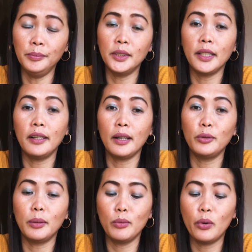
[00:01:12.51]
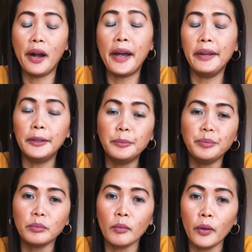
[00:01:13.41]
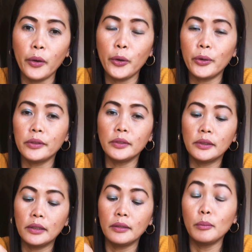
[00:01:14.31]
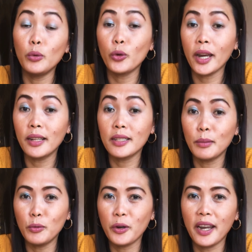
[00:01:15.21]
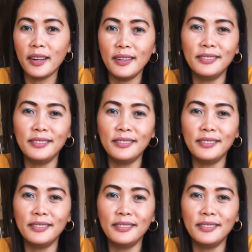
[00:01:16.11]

saan ako nabuhay. Ayun, bukid sa bukid.